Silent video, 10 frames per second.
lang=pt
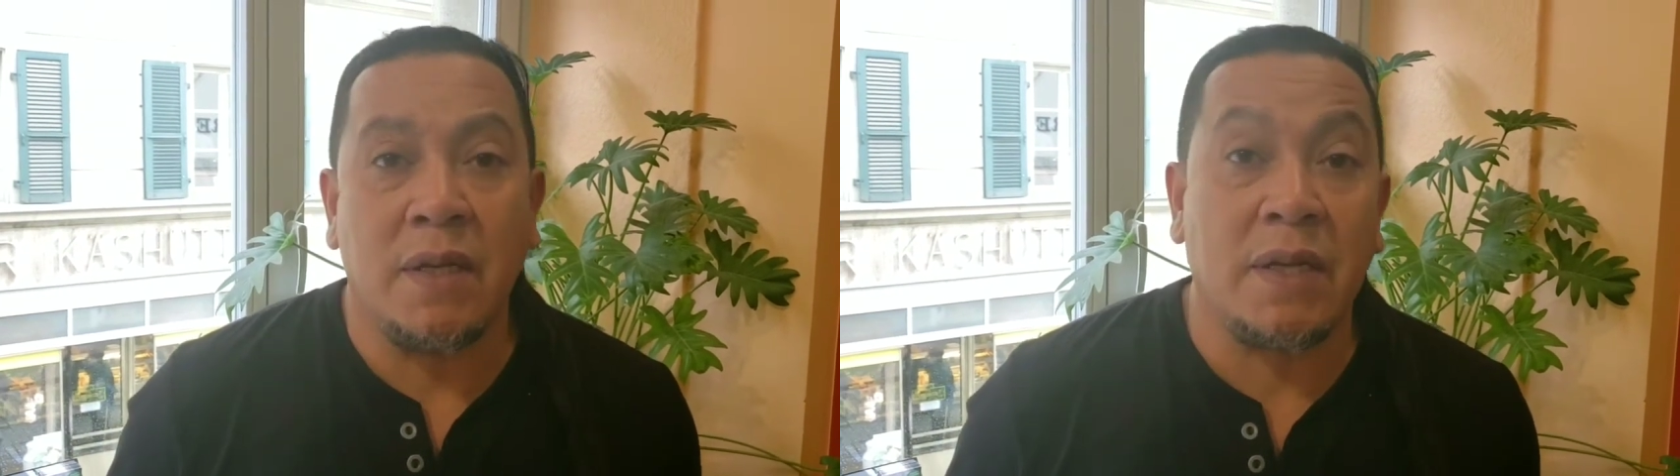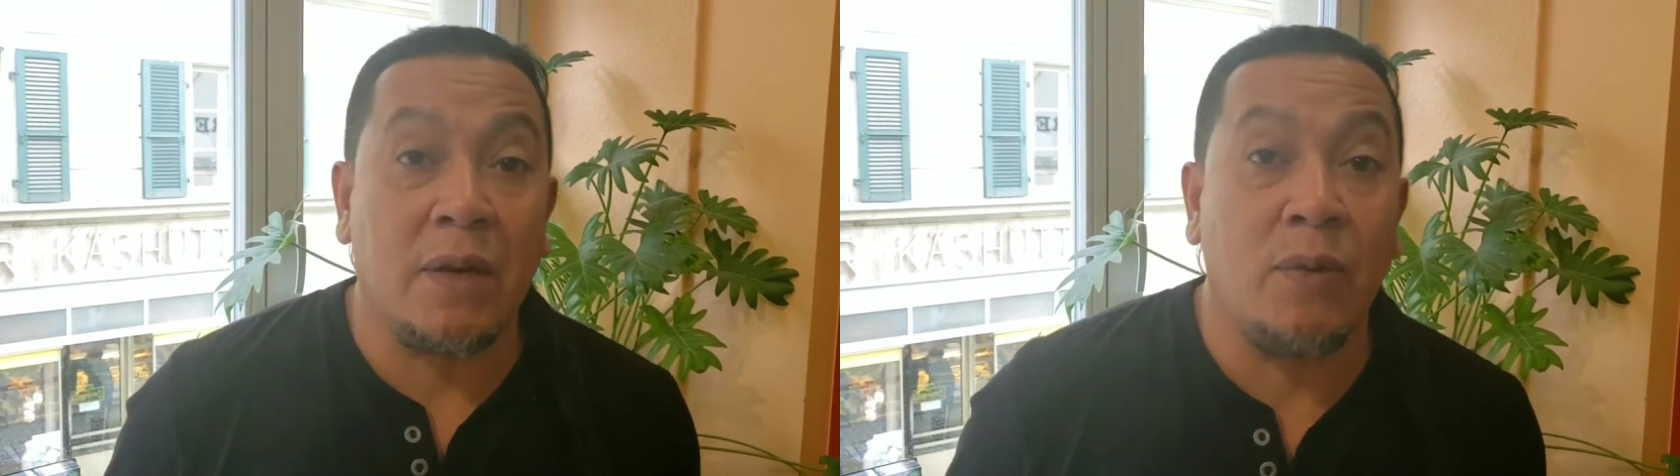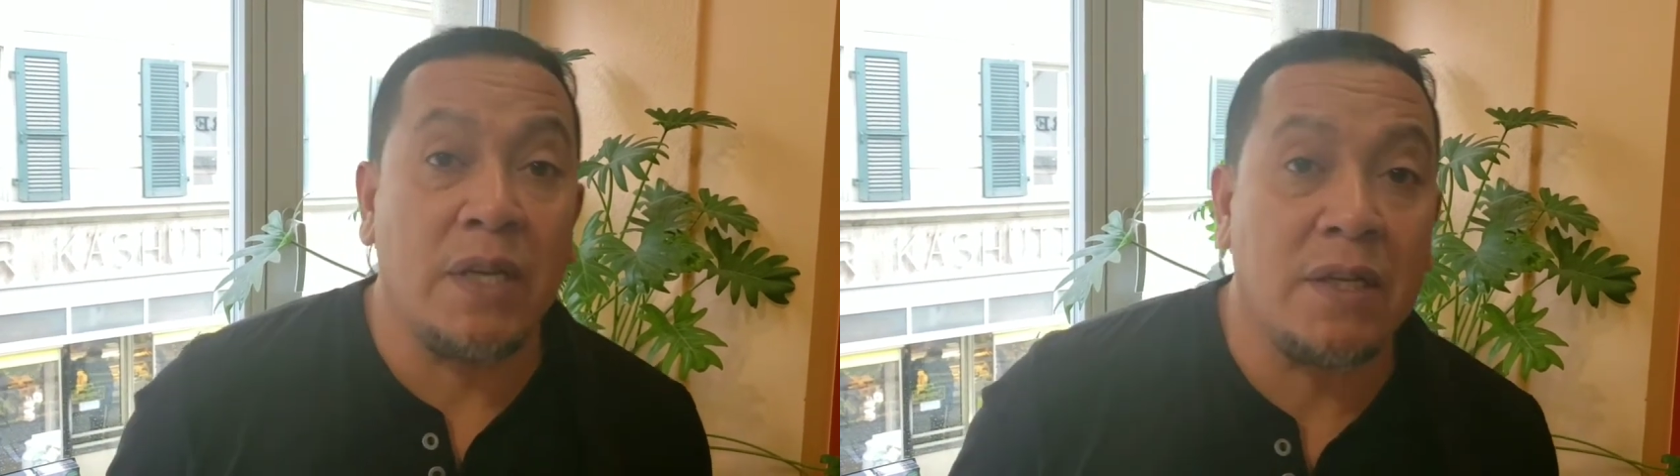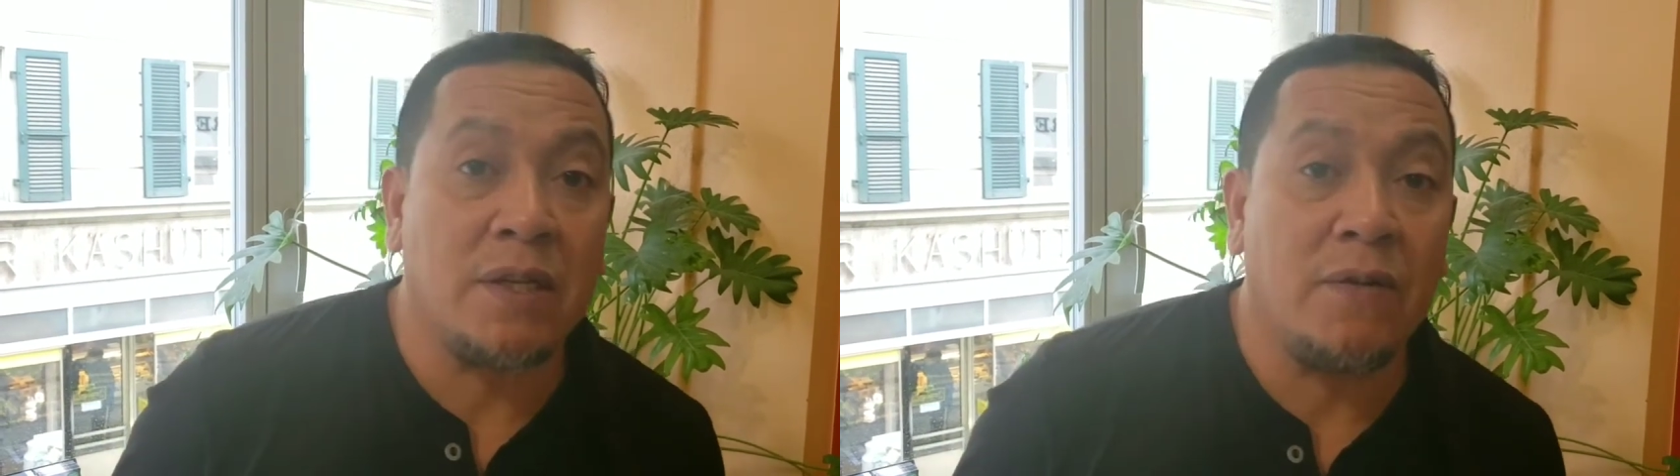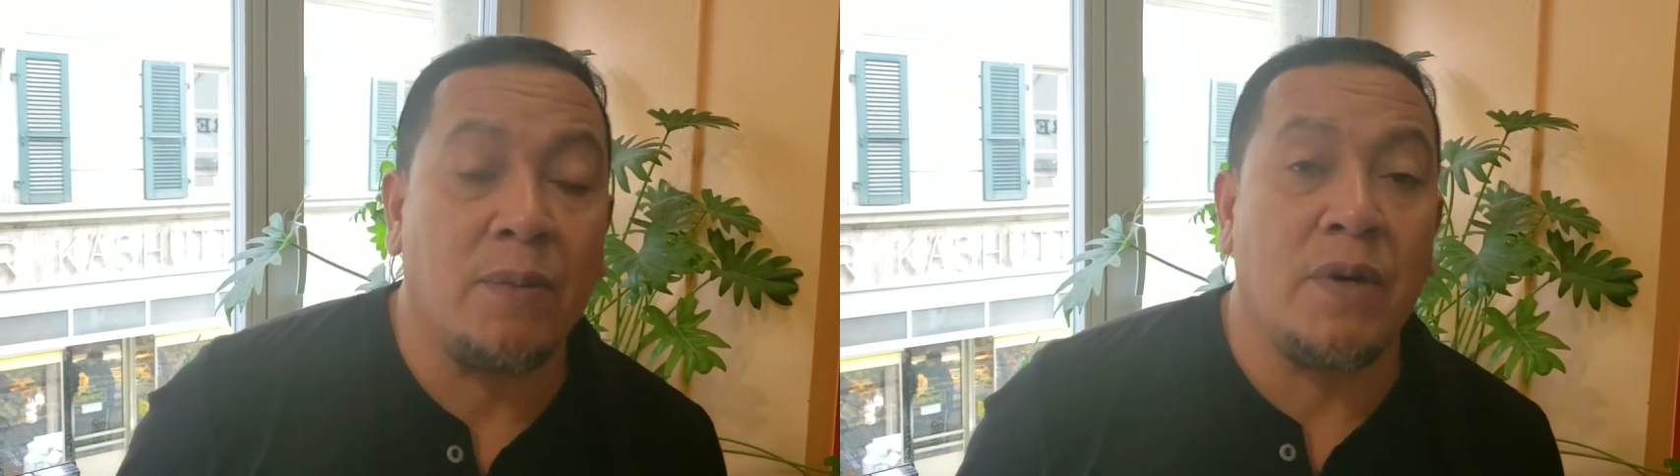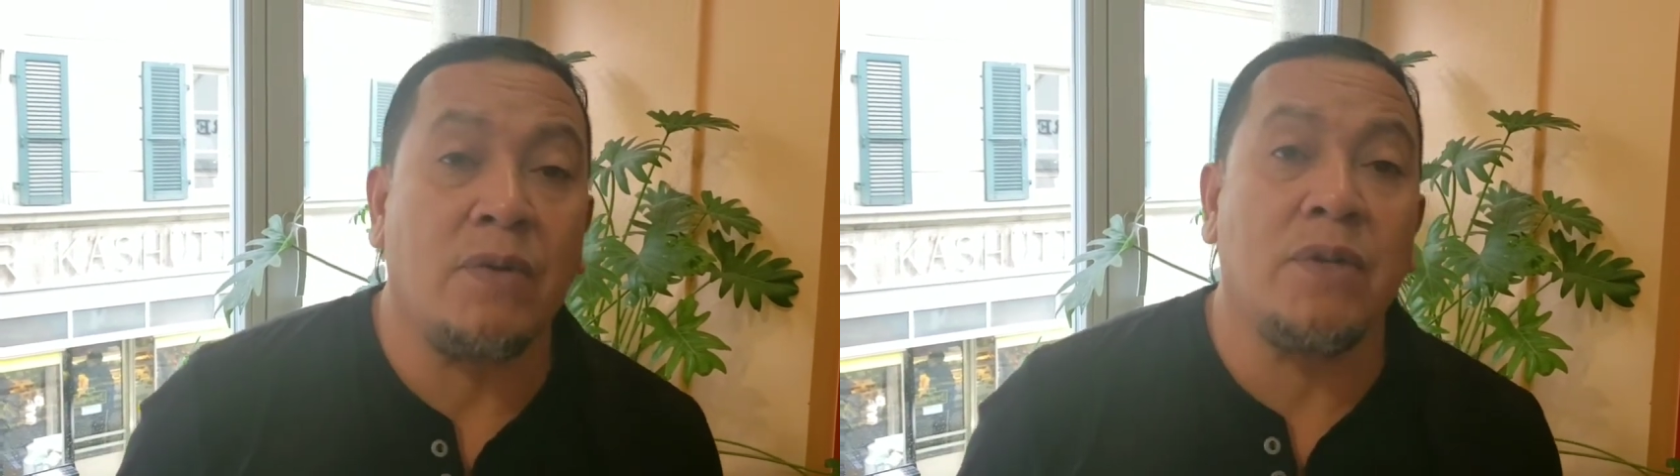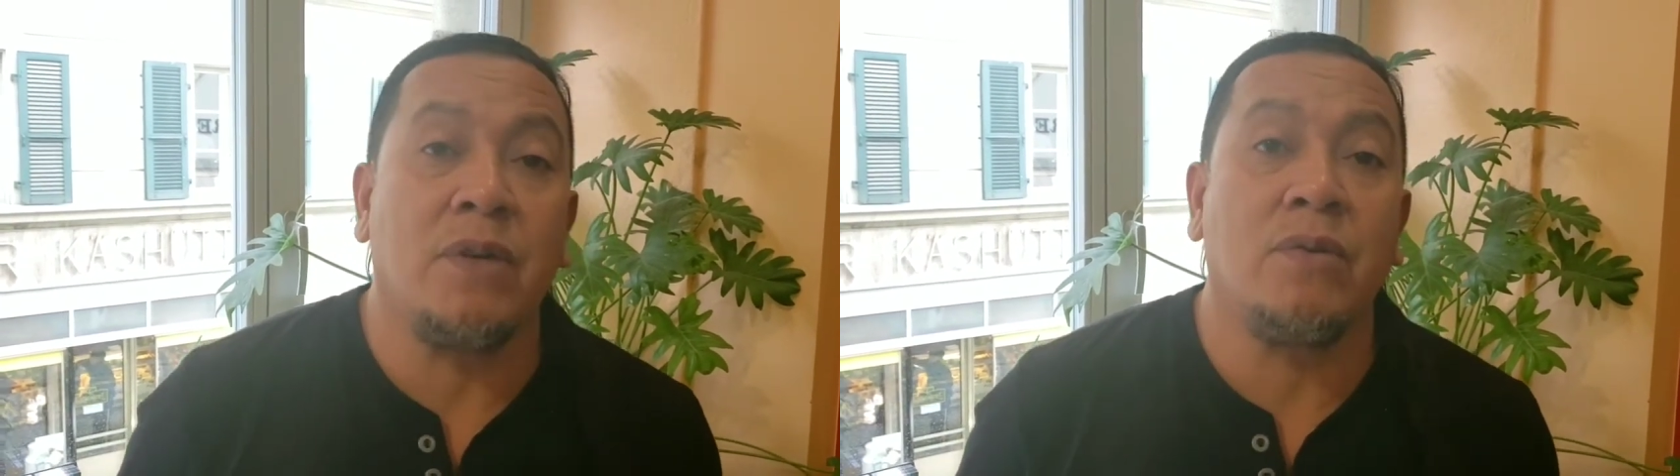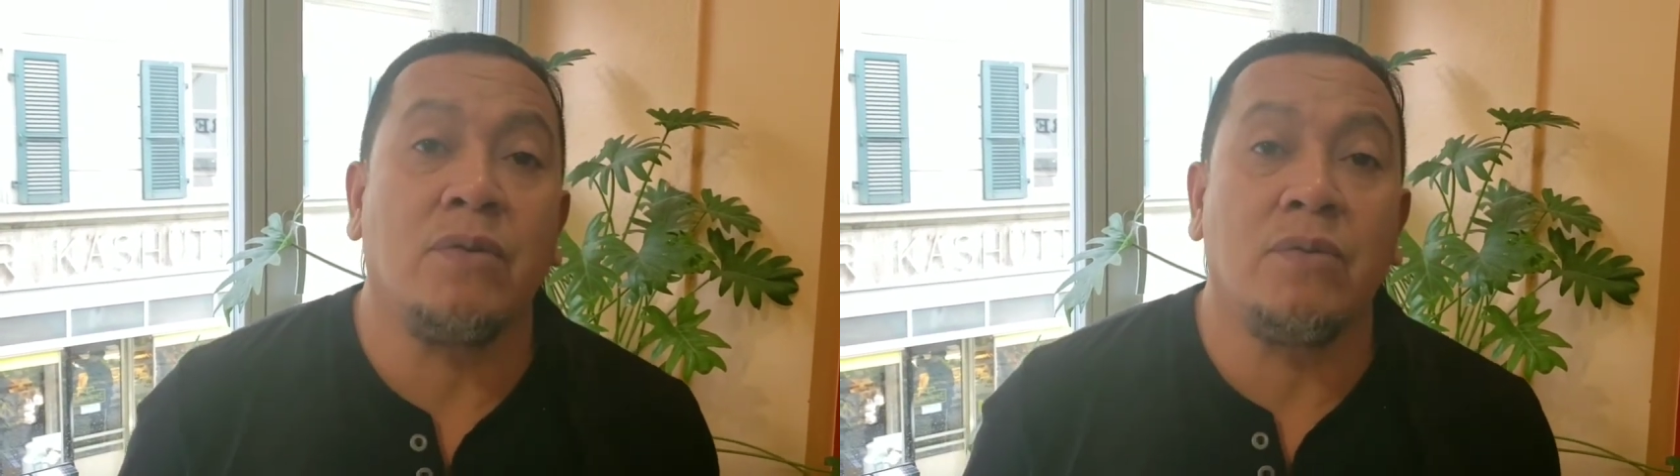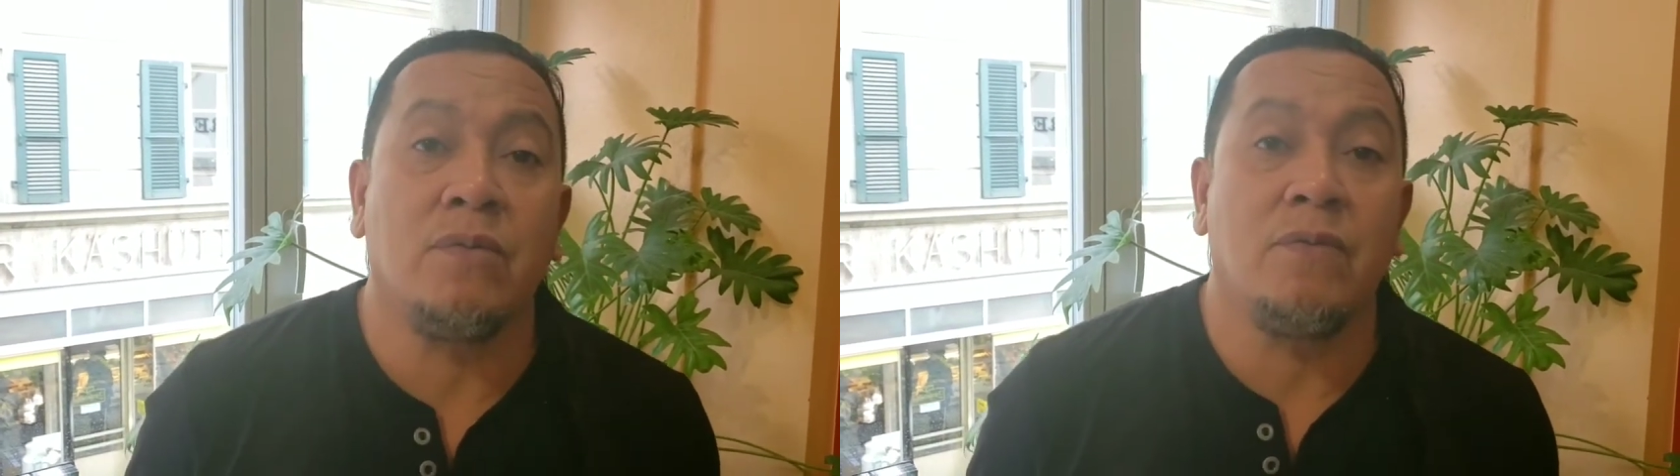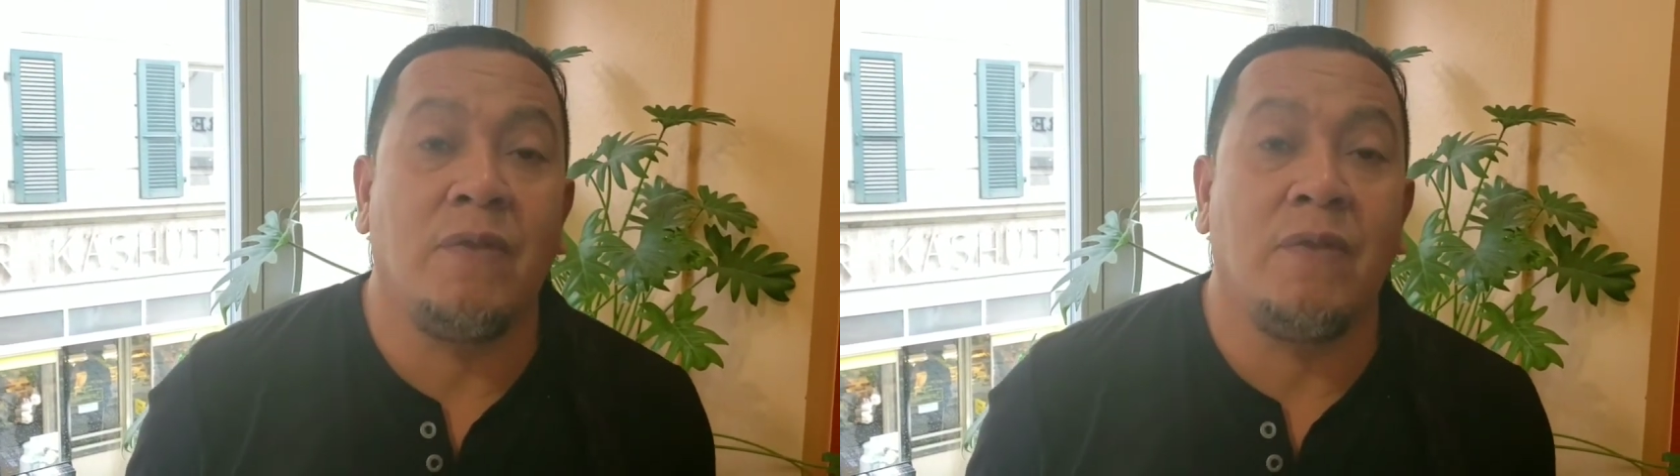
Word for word: na sequência tivemos uma reunião com